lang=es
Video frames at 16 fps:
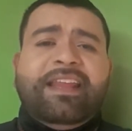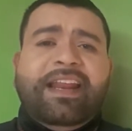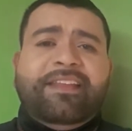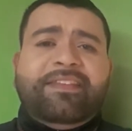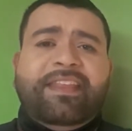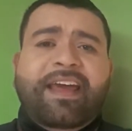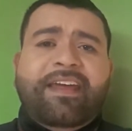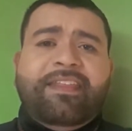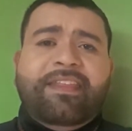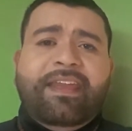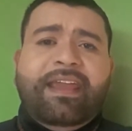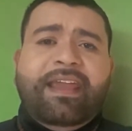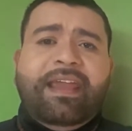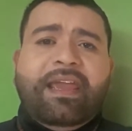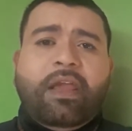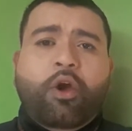trata
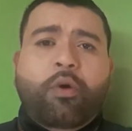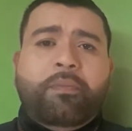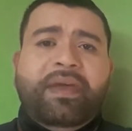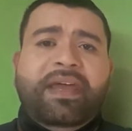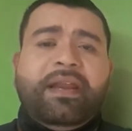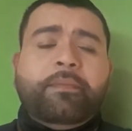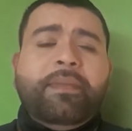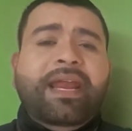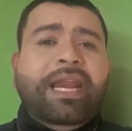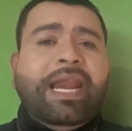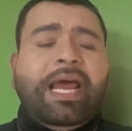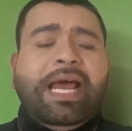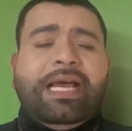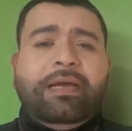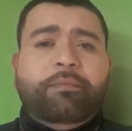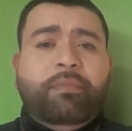de comer
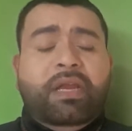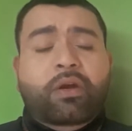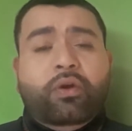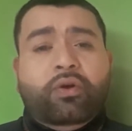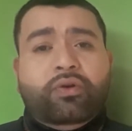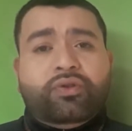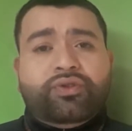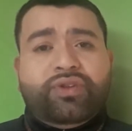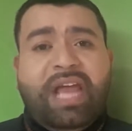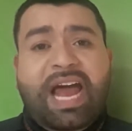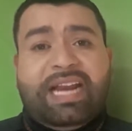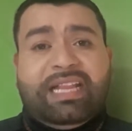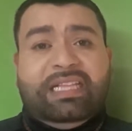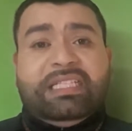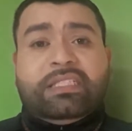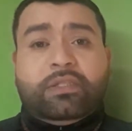menos
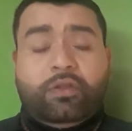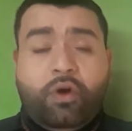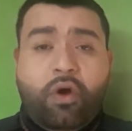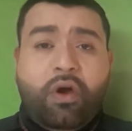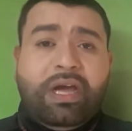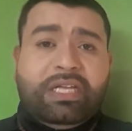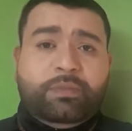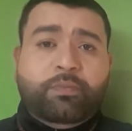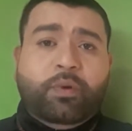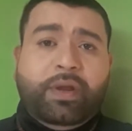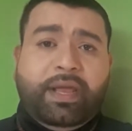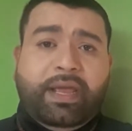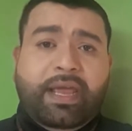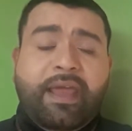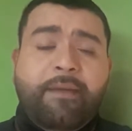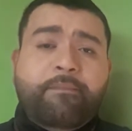carnes rojas, por
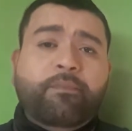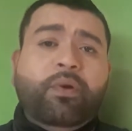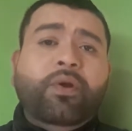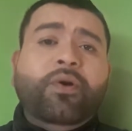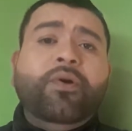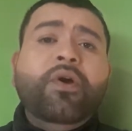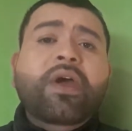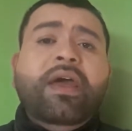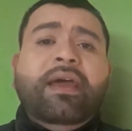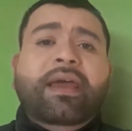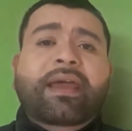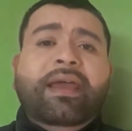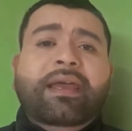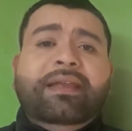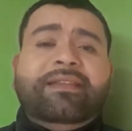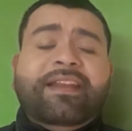ejemplo,
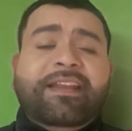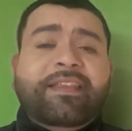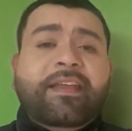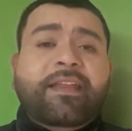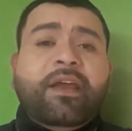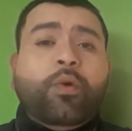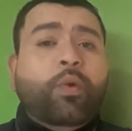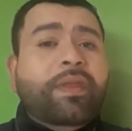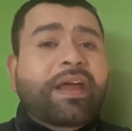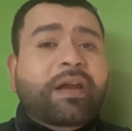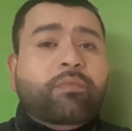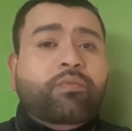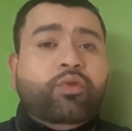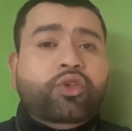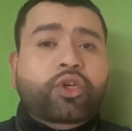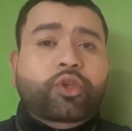eh, trata de
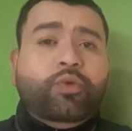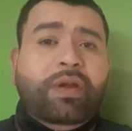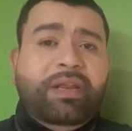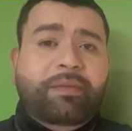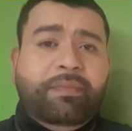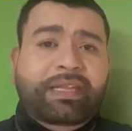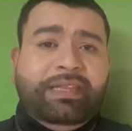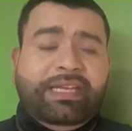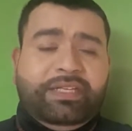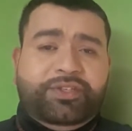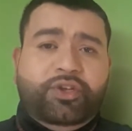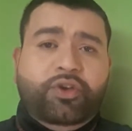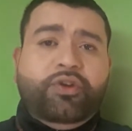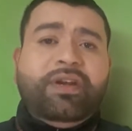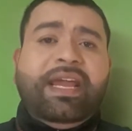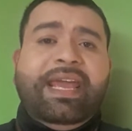cuidar mucho tu
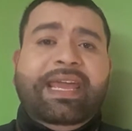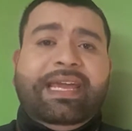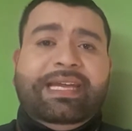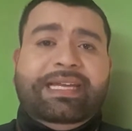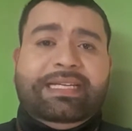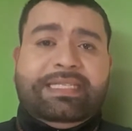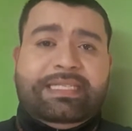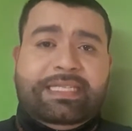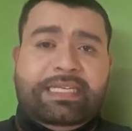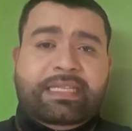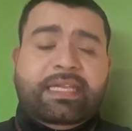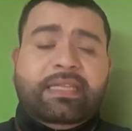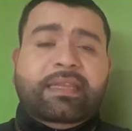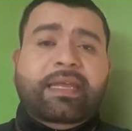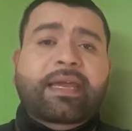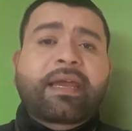alimentación,
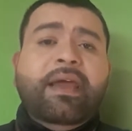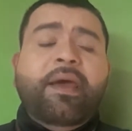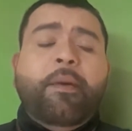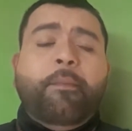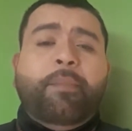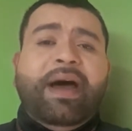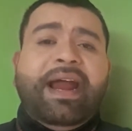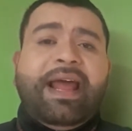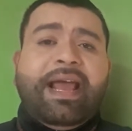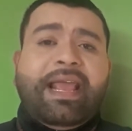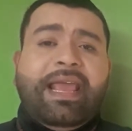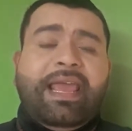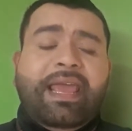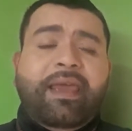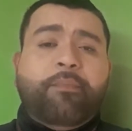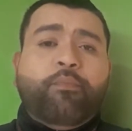ejercítate
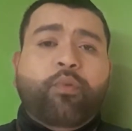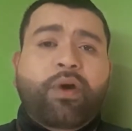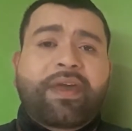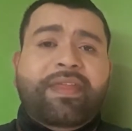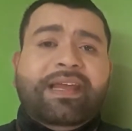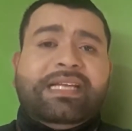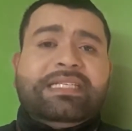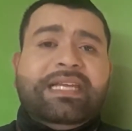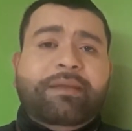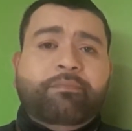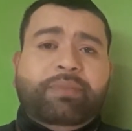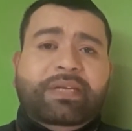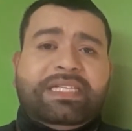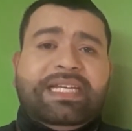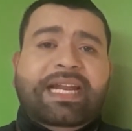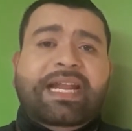para que puedas
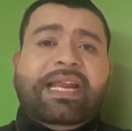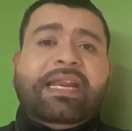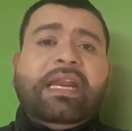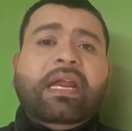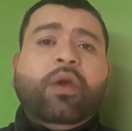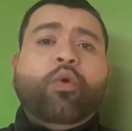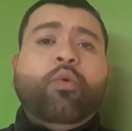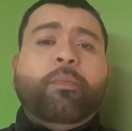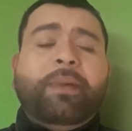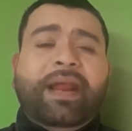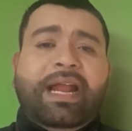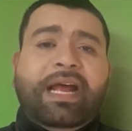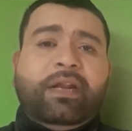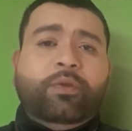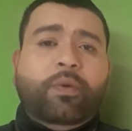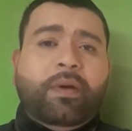empezar a
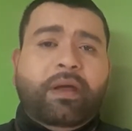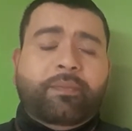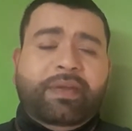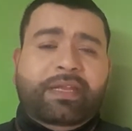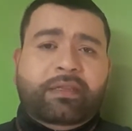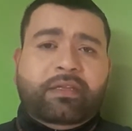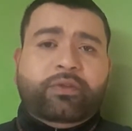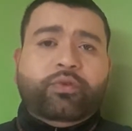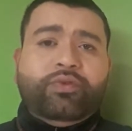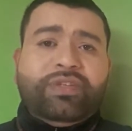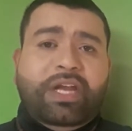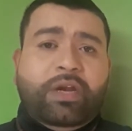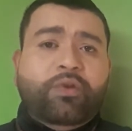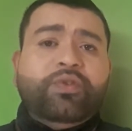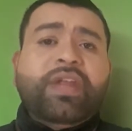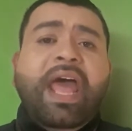recuperar nuevamente tu
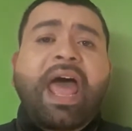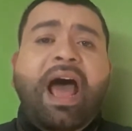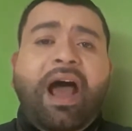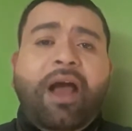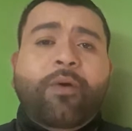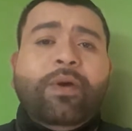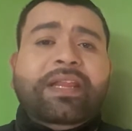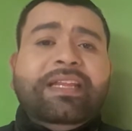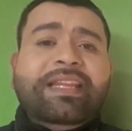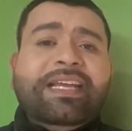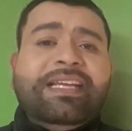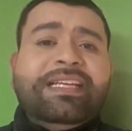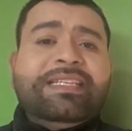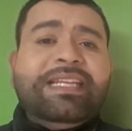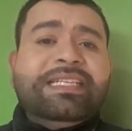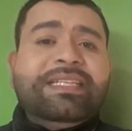salud. Acuérdate
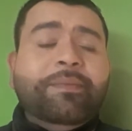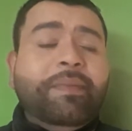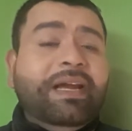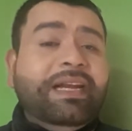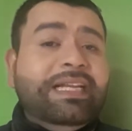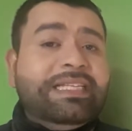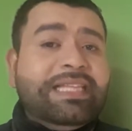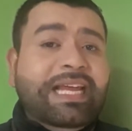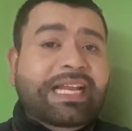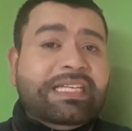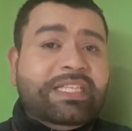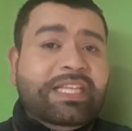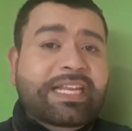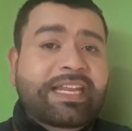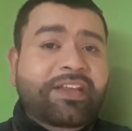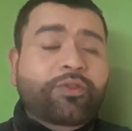que esta semana
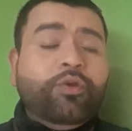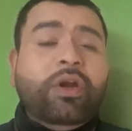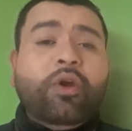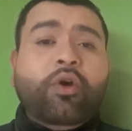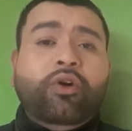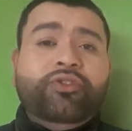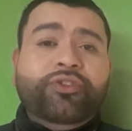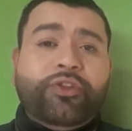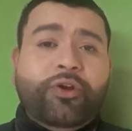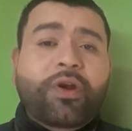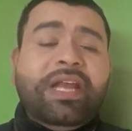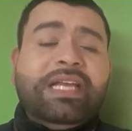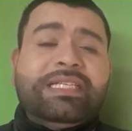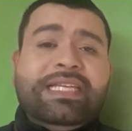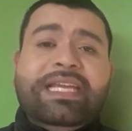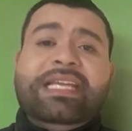estarás teniendo el
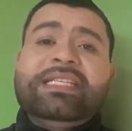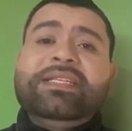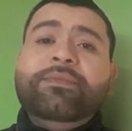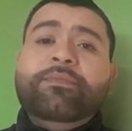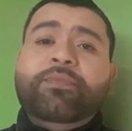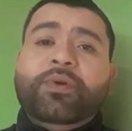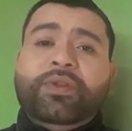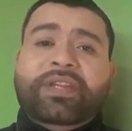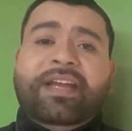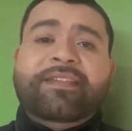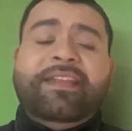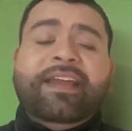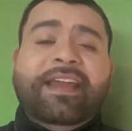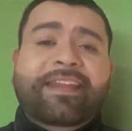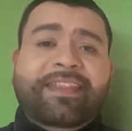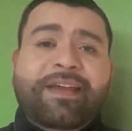control así que es
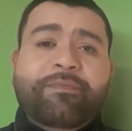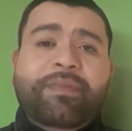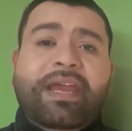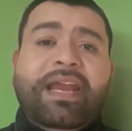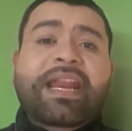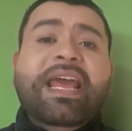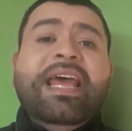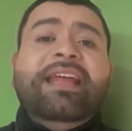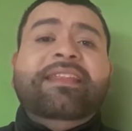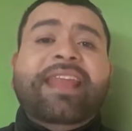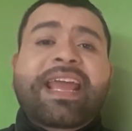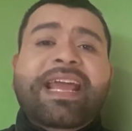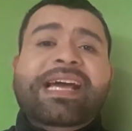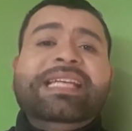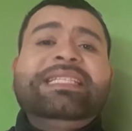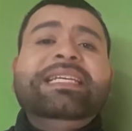importante que también
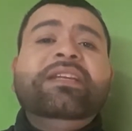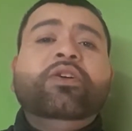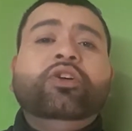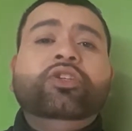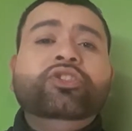tengas el